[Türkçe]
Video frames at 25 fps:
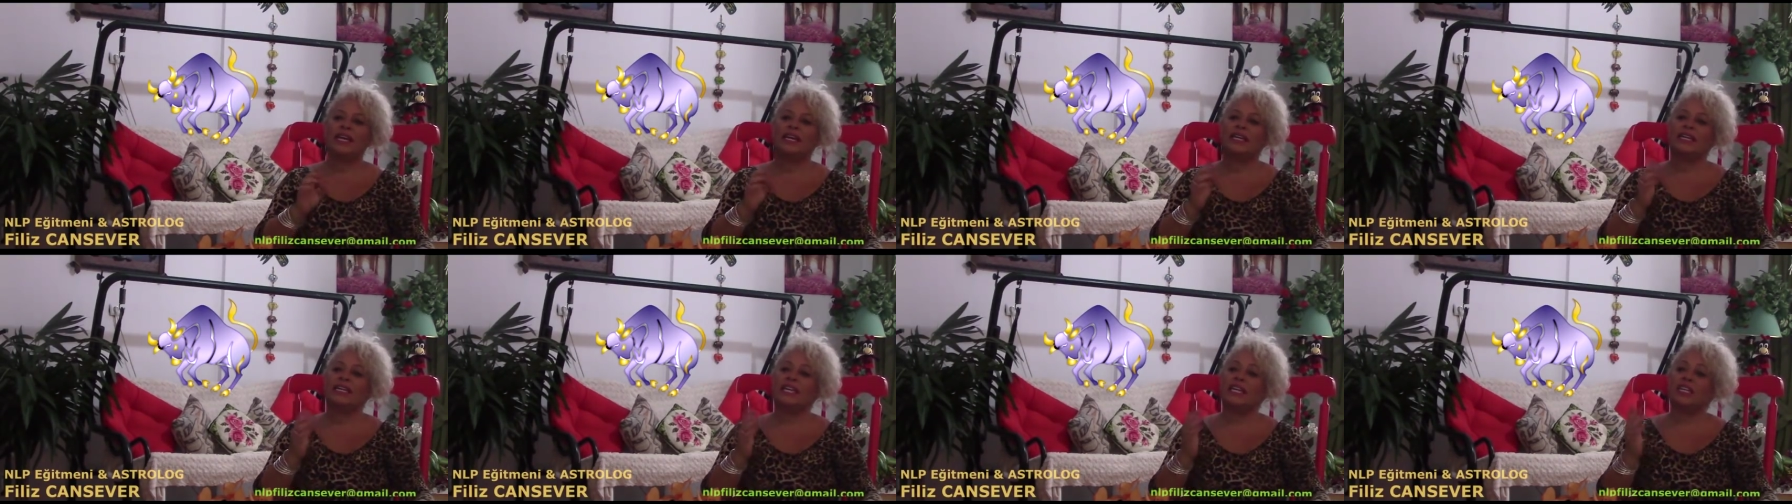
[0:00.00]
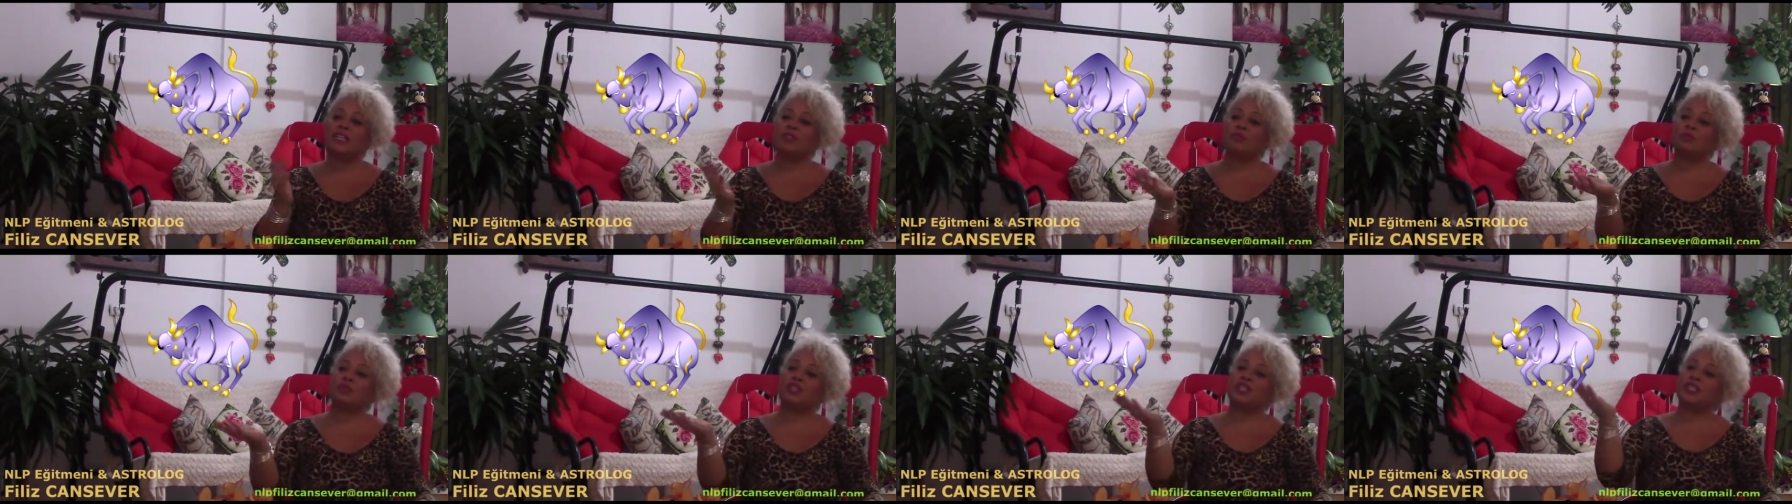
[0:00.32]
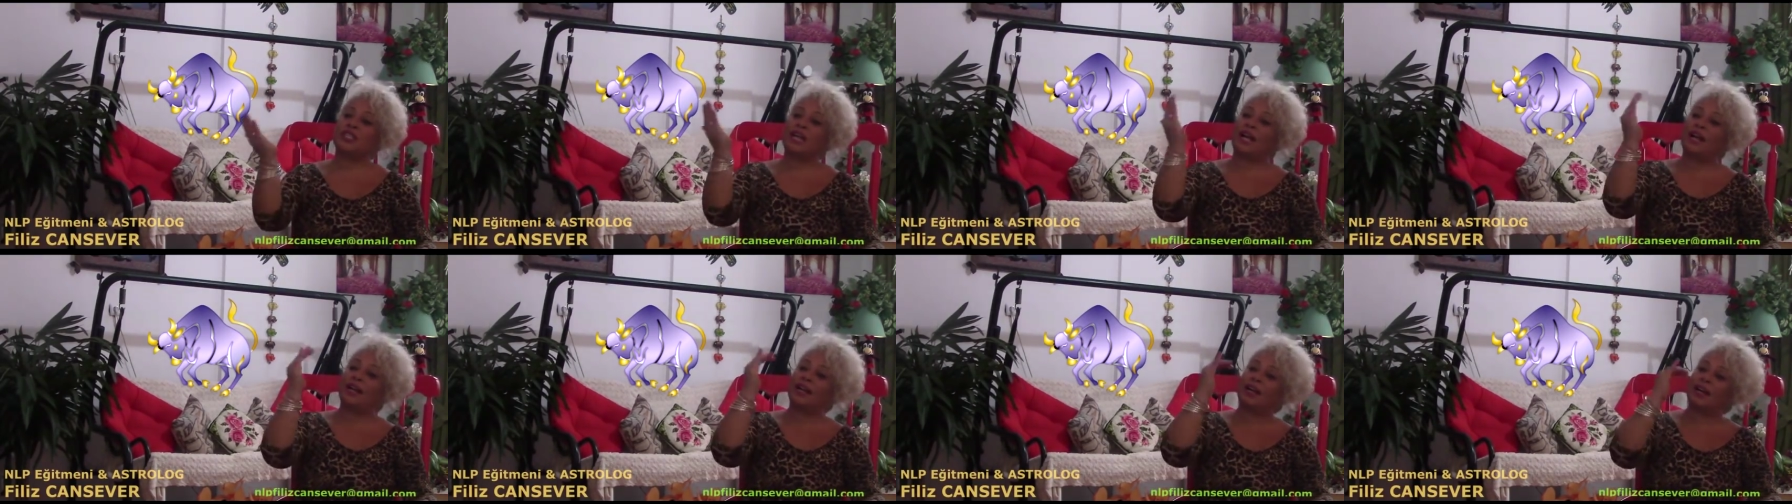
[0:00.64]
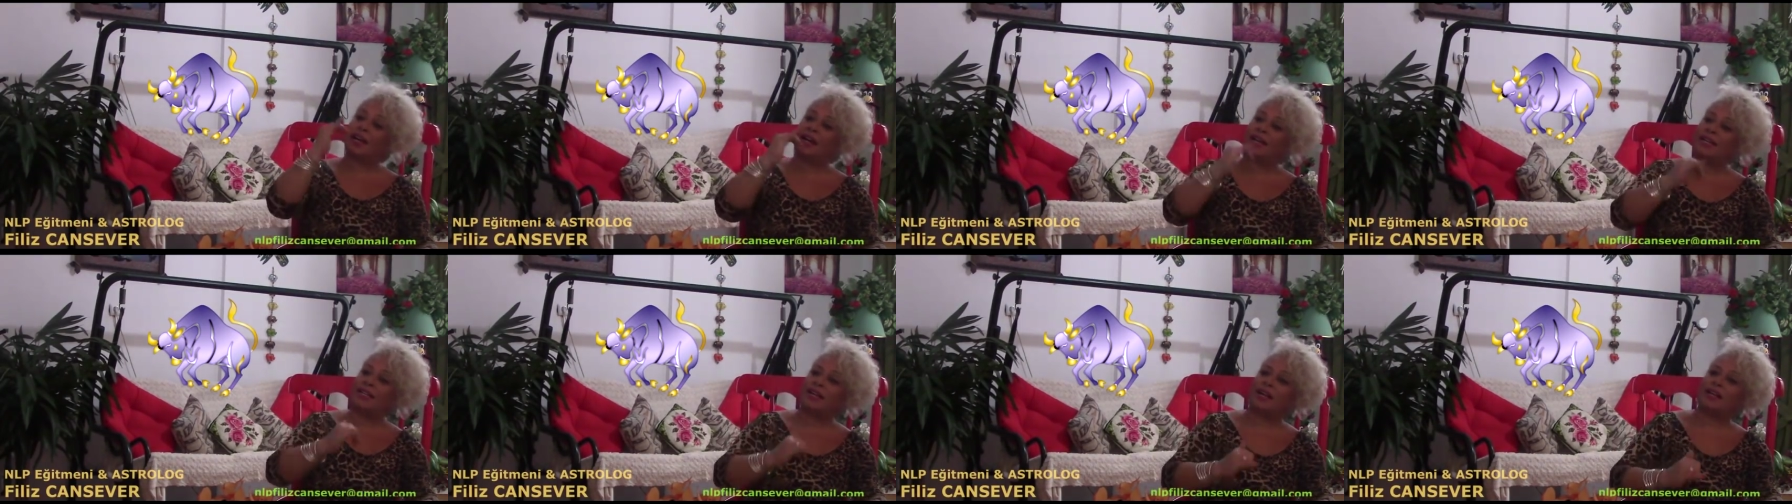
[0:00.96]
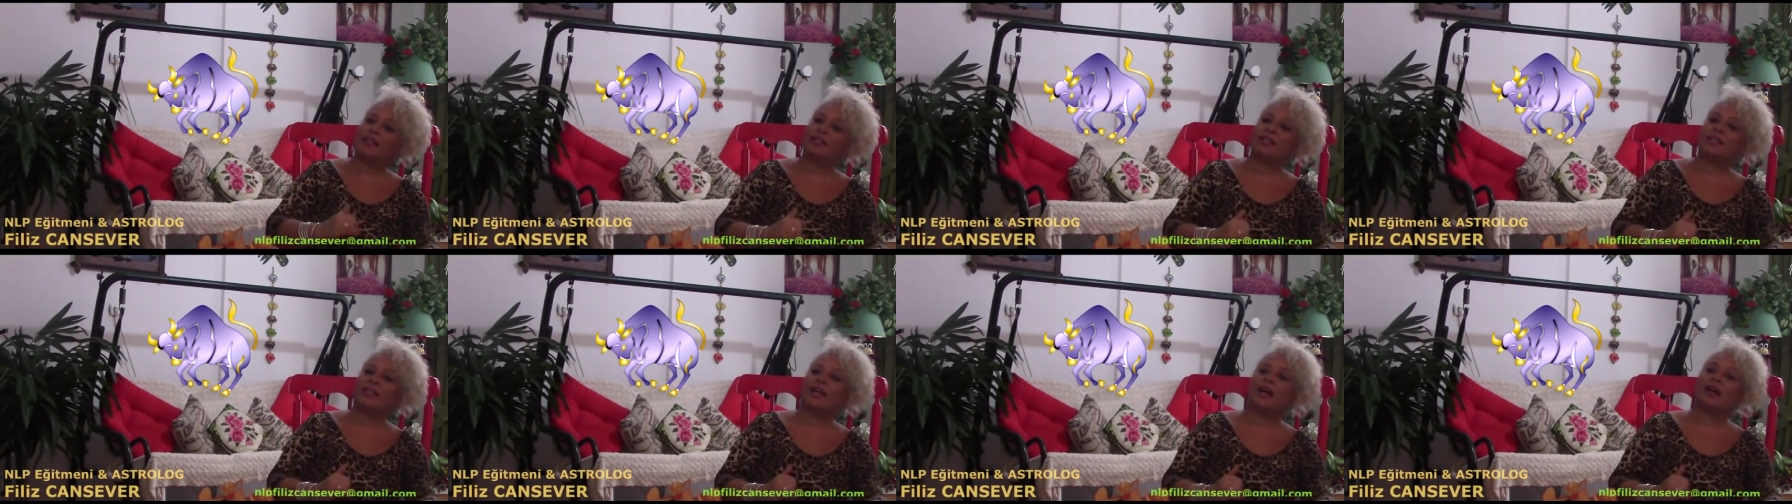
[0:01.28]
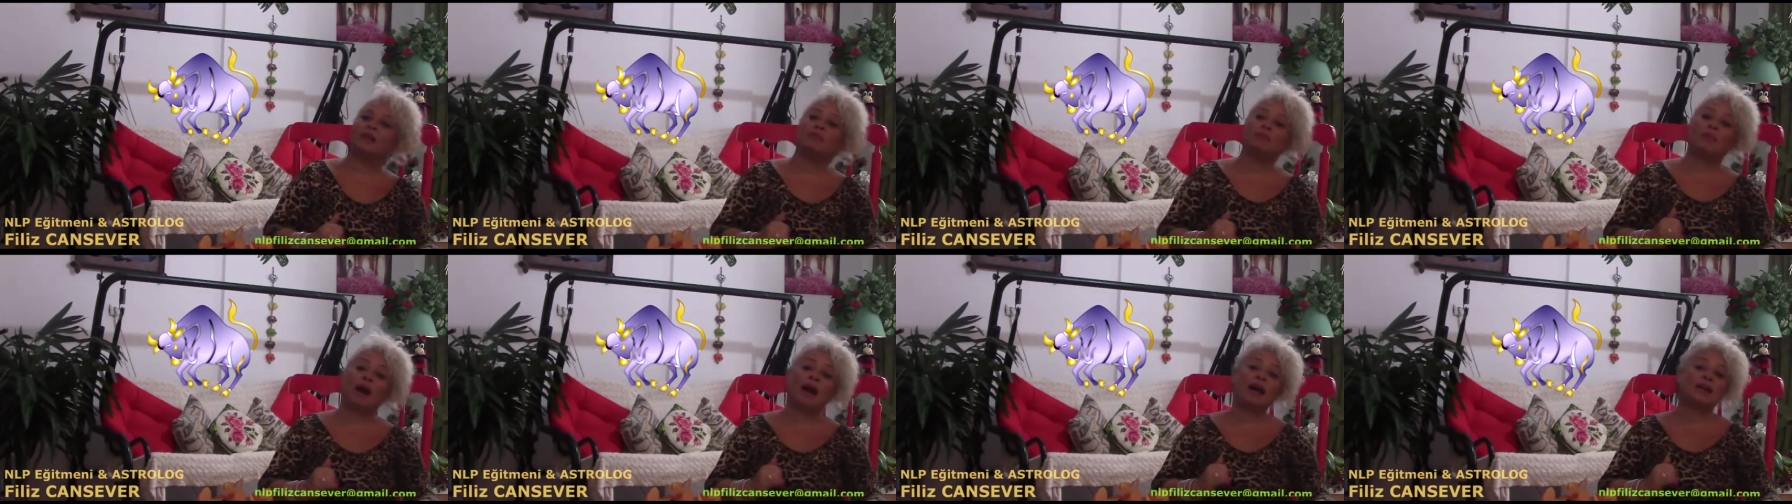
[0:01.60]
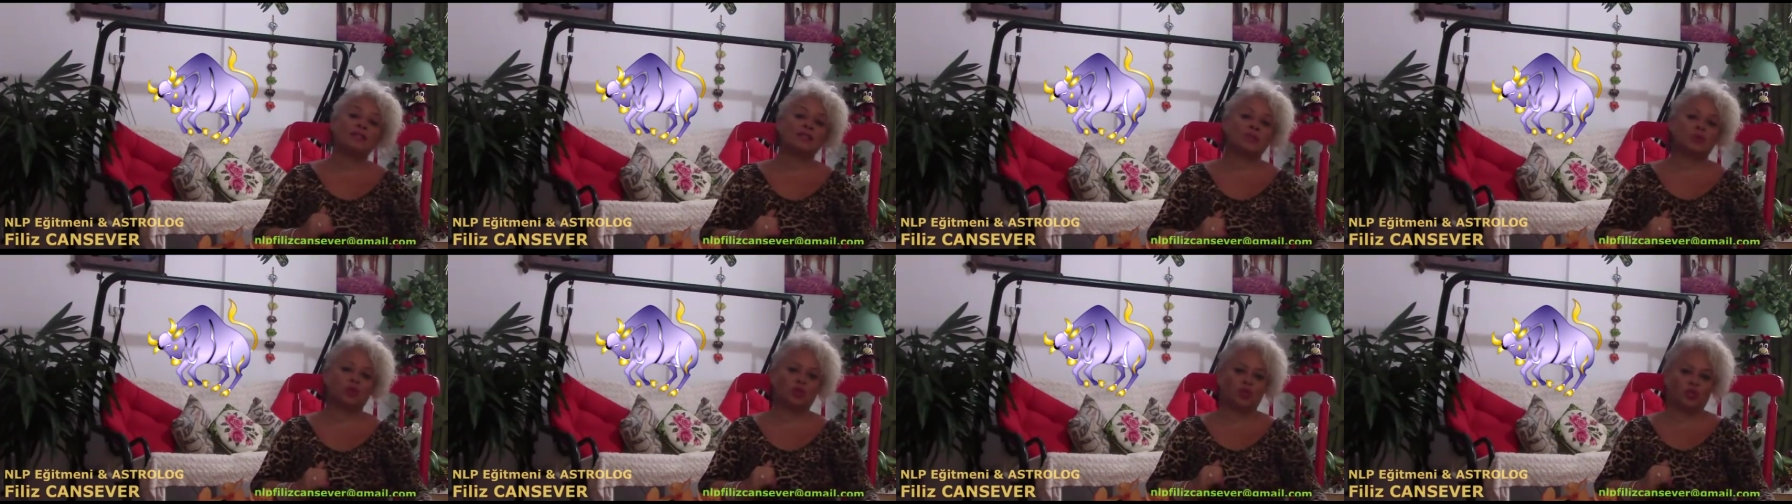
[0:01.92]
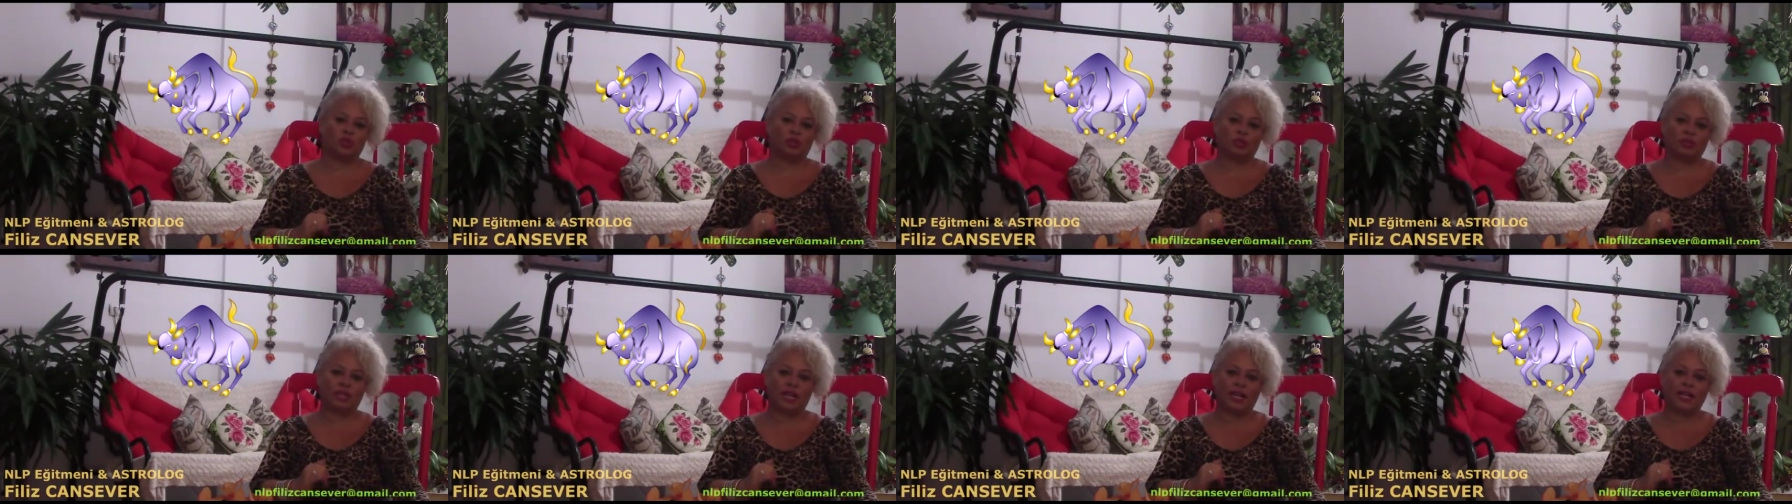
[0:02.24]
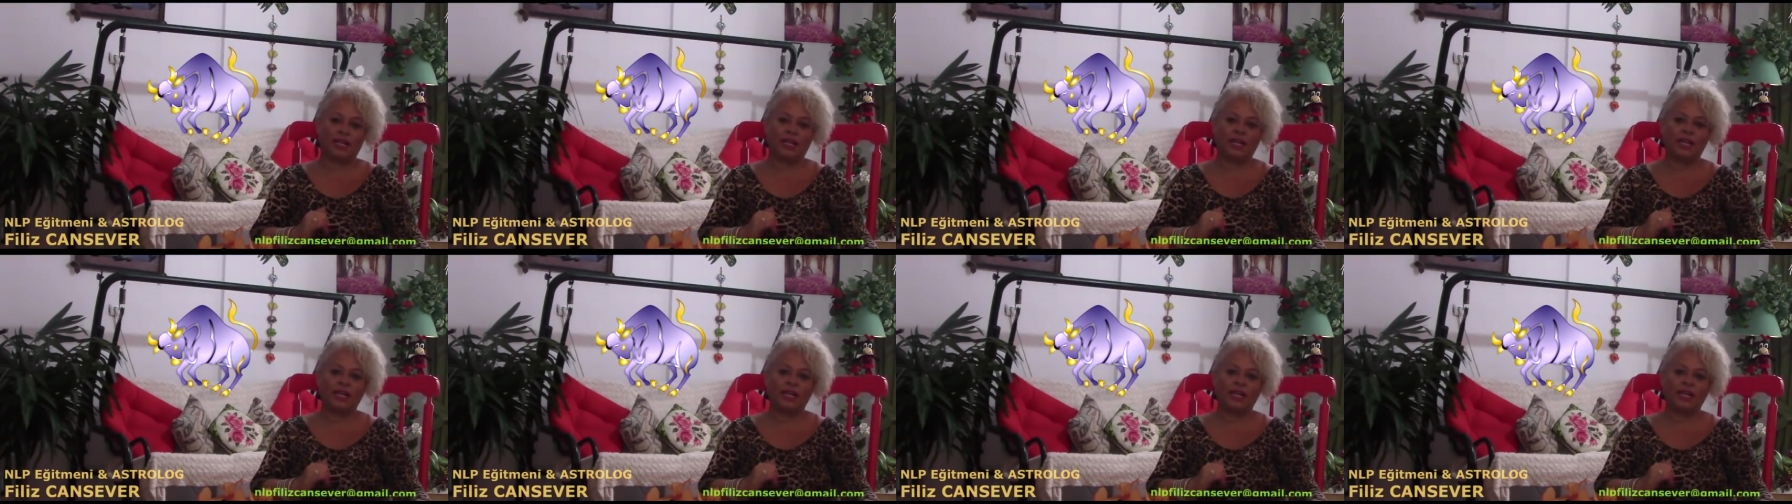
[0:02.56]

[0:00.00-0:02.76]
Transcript: geçmişten kaynaklanan bazı koşullar